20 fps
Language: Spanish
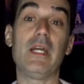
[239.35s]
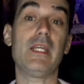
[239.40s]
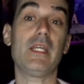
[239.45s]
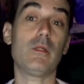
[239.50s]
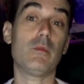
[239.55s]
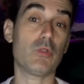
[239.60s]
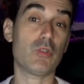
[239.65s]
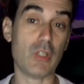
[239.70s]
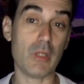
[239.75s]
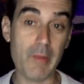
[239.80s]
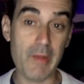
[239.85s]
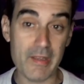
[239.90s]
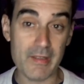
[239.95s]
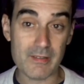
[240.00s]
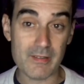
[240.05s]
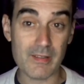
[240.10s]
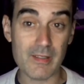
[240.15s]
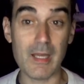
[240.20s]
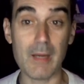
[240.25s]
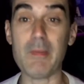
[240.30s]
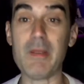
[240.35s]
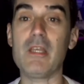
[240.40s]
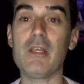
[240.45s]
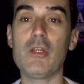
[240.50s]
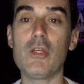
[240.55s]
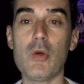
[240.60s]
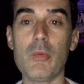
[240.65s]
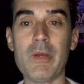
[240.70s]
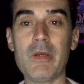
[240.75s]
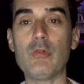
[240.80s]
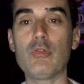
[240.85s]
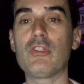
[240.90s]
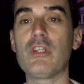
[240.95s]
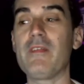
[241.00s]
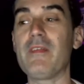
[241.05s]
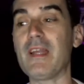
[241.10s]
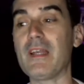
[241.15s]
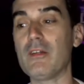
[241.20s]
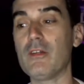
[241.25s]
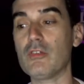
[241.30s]
Y como sabéis que a mí no me gusta
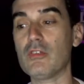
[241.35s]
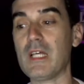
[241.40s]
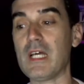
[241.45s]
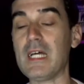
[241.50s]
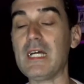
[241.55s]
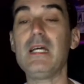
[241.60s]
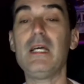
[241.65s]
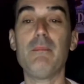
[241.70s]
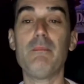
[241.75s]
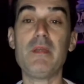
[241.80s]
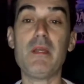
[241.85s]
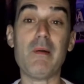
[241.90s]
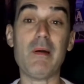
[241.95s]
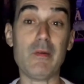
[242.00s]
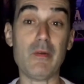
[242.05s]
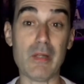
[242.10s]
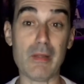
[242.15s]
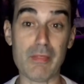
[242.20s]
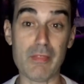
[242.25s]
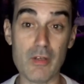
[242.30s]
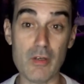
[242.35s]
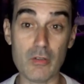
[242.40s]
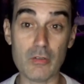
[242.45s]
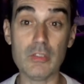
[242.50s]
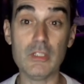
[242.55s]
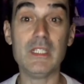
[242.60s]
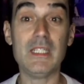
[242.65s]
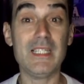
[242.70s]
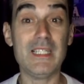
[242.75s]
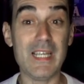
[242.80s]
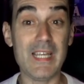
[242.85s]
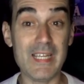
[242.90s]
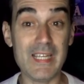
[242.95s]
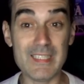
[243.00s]
dar nota, mi valoración en